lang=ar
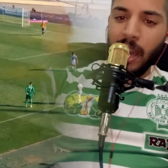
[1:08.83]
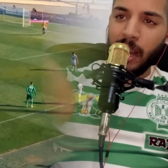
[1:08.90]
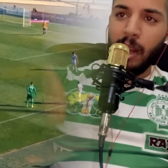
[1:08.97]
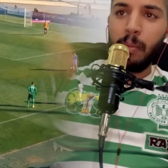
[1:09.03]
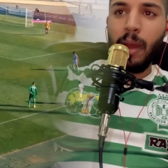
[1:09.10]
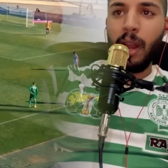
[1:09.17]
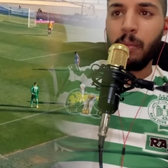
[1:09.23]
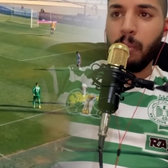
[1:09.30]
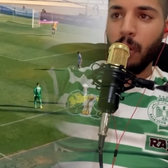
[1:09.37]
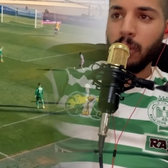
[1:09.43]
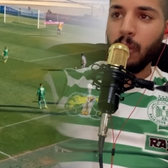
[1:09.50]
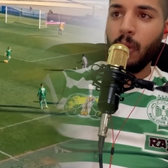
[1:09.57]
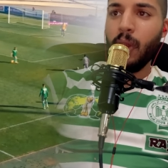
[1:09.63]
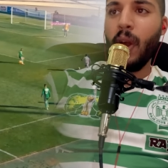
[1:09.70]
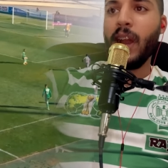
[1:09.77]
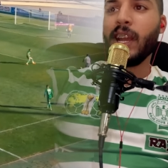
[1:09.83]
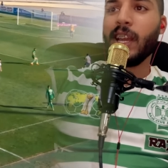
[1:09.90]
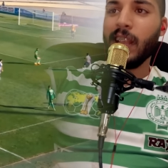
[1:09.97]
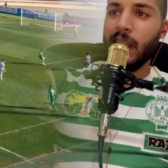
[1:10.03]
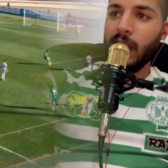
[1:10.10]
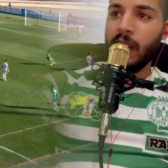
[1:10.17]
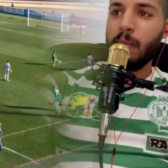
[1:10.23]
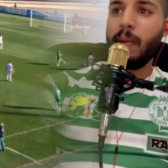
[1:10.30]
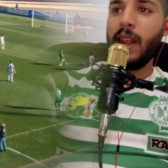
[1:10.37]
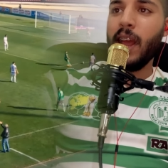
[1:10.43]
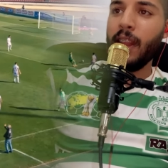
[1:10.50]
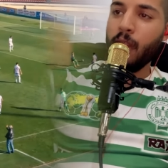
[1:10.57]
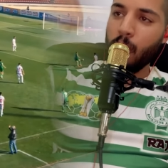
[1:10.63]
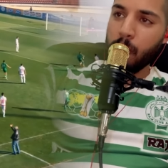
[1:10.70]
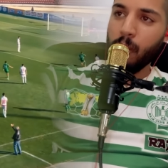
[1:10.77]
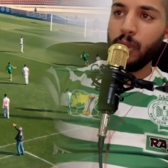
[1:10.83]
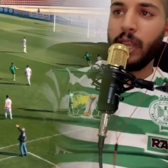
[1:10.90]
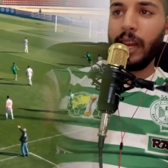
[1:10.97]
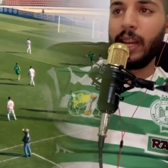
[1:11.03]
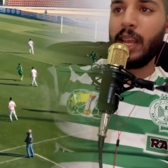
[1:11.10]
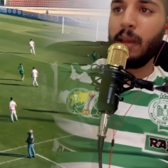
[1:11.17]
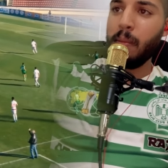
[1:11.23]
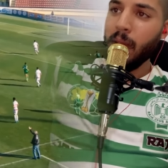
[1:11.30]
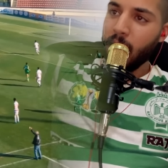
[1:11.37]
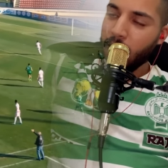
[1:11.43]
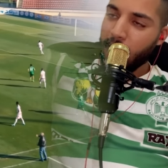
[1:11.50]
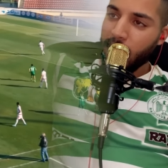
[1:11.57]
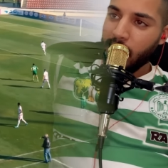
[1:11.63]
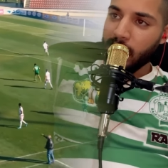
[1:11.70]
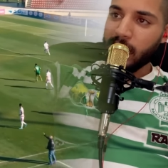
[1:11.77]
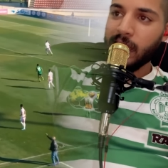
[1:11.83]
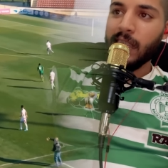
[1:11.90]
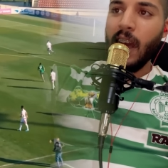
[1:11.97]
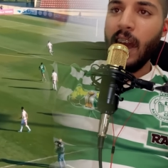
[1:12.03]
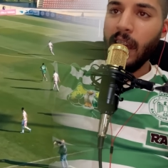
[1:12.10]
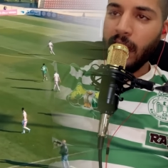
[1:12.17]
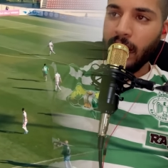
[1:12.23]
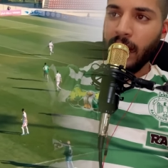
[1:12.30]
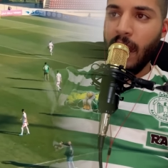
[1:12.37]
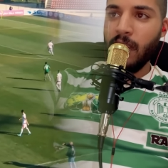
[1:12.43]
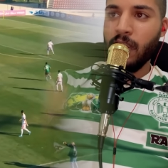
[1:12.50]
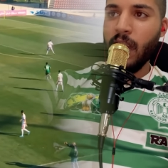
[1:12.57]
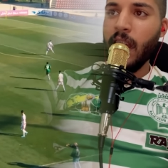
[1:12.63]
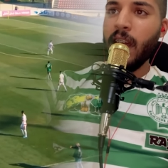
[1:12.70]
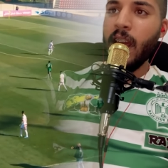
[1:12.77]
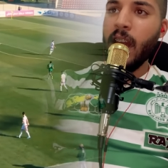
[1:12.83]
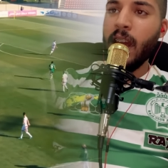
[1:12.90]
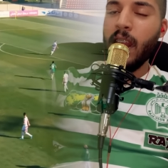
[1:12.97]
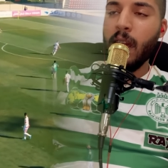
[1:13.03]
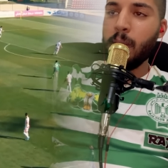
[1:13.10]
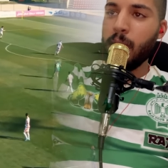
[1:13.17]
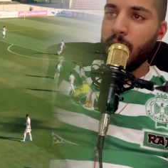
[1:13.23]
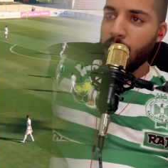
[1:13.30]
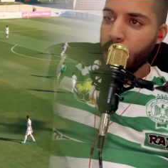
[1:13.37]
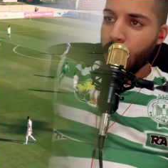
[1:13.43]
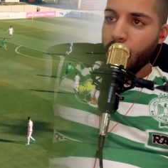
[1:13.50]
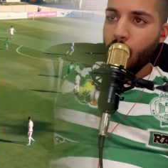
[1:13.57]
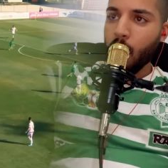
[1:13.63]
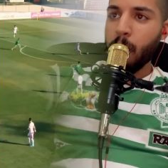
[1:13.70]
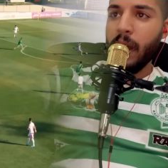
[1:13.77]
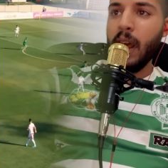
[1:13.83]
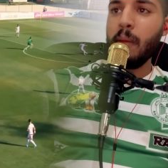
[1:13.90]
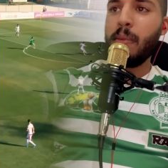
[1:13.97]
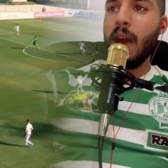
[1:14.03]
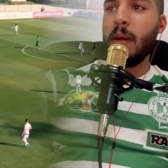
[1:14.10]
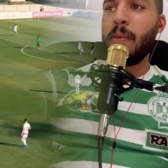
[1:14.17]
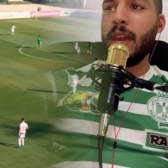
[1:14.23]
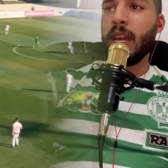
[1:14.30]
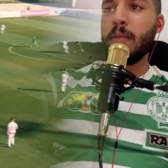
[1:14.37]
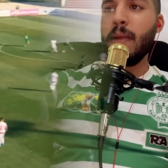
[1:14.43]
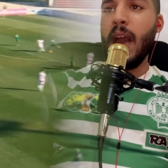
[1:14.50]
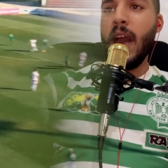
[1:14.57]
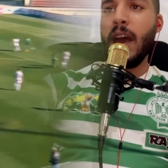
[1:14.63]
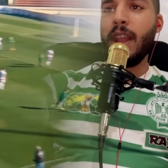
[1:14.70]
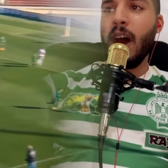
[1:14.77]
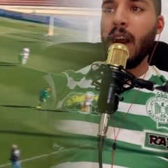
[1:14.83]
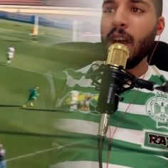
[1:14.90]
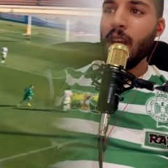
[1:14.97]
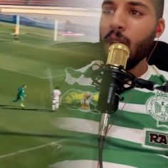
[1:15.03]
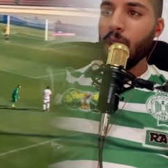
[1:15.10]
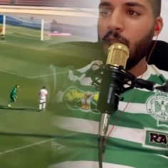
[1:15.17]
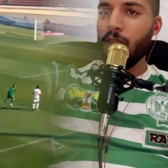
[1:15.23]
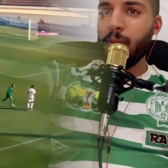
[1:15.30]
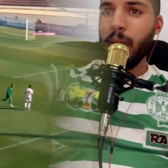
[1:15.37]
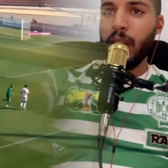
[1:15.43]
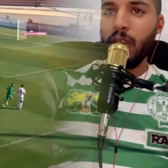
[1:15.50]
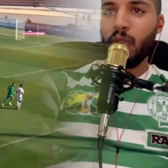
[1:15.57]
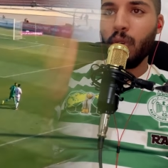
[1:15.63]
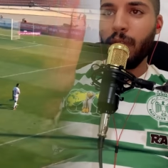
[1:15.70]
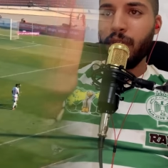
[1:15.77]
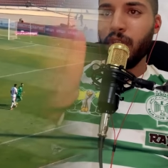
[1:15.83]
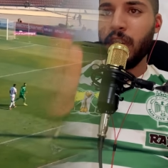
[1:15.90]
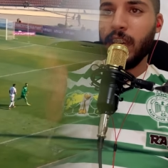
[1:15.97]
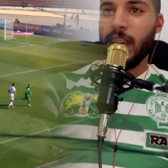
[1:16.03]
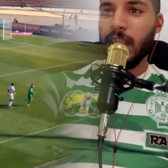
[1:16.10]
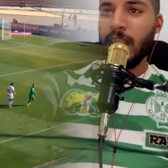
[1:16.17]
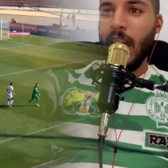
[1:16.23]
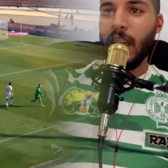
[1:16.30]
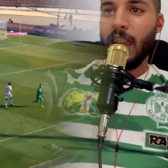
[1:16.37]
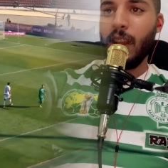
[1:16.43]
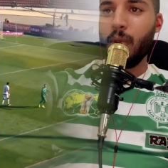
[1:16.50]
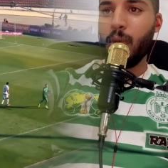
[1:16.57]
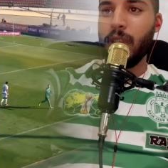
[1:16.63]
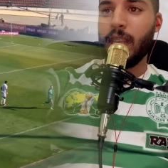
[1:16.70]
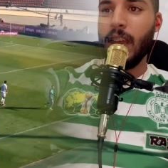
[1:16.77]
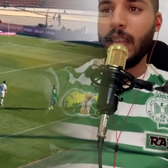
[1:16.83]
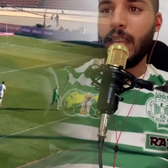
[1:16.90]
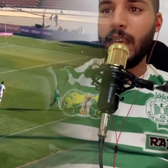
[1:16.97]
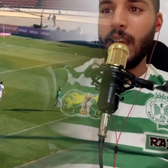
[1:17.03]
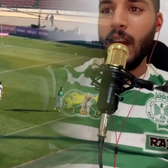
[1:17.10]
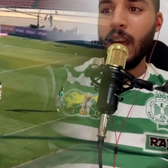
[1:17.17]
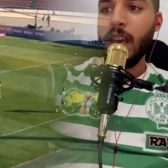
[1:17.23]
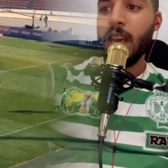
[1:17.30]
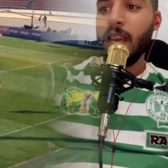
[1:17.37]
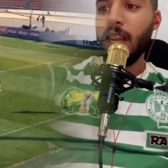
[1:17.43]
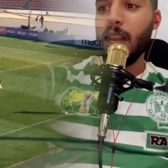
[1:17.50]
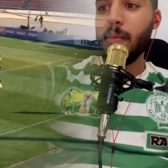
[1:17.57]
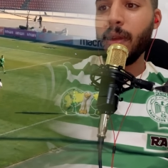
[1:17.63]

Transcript: يربح البطوله واكد لنا باللي انه مدرب يستحق الرجاء العالمي ومرحبا بك معنا كيف ما كتشوف التيكي تاكا الوداديه اللي ما